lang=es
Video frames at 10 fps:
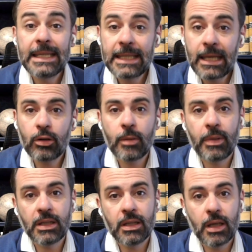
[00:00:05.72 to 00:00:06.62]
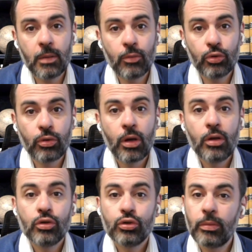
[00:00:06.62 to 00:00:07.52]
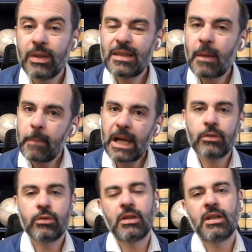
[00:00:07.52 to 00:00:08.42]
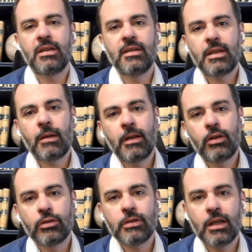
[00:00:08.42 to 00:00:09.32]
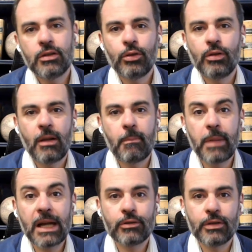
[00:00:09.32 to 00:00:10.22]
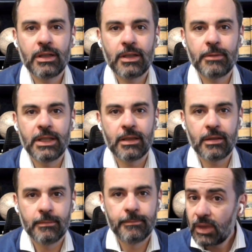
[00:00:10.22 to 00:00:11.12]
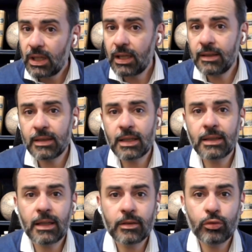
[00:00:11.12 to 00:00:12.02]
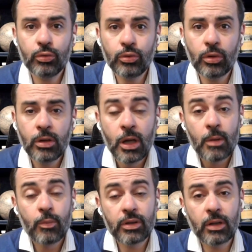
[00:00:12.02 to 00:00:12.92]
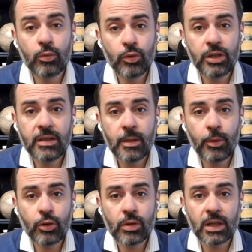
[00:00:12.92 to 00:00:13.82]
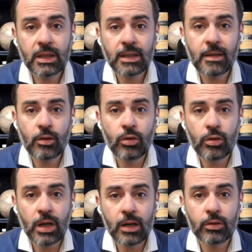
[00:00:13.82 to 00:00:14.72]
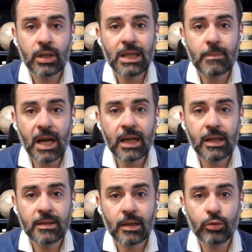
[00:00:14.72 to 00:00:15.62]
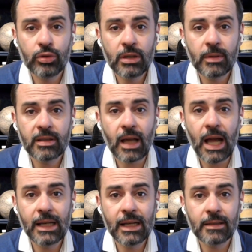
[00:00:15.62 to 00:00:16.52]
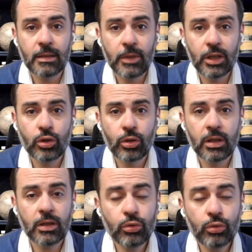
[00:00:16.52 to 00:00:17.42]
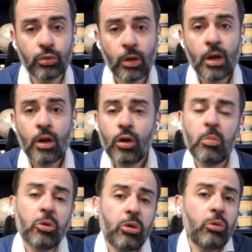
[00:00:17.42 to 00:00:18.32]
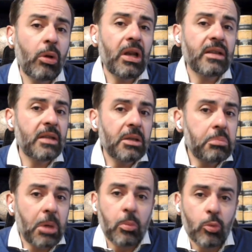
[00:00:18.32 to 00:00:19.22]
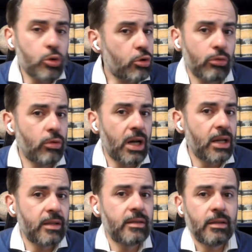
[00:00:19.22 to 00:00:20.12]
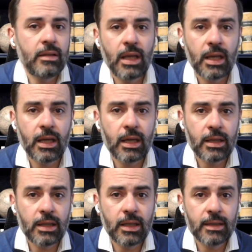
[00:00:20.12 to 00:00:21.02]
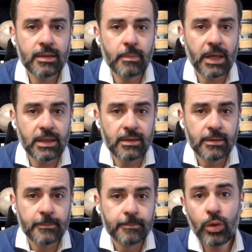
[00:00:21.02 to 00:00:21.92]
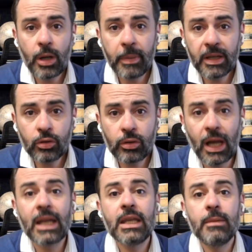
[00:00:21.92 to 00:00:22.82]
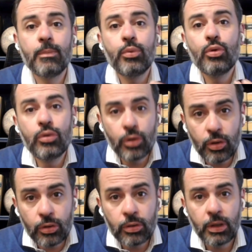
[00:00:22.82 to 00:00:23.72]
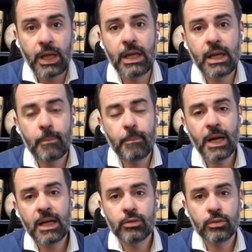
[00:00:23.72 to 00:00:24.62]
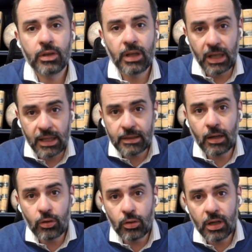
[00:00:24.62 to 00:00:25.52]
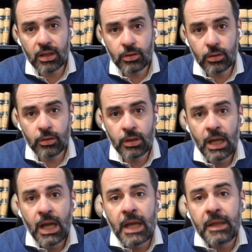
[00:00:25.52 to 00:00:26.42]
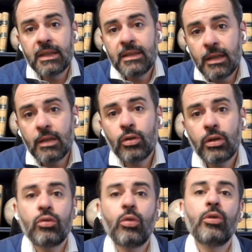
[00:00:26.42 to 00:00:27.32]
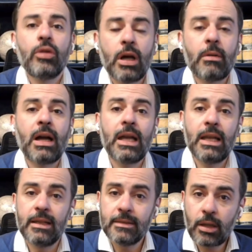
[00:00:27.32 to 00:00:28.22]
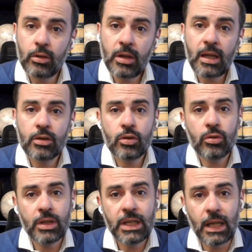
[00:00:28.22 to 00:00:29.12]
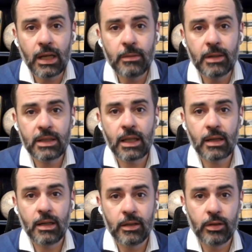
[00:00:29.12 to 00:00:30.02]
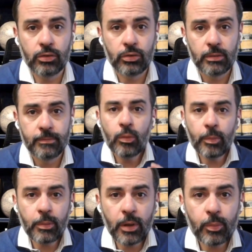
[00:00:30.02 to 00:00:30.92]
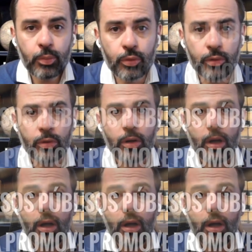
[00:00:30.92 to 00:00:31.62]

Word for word: y quiero que platiquemos sobre este amparo del que se está hablando tanto, del amparo de la Navidad. ¿De qué se trata el asunto? Pues en un municipio de Yucatán se colocaron imágenes alusivas al nacimiento de Jesús, como se suele hacer en muchos lugares de, de este país. Una persona impugnó en amparo esta colocación diciendo que eso violaba el Estado laico y la libertad religiosa. Un primer punto.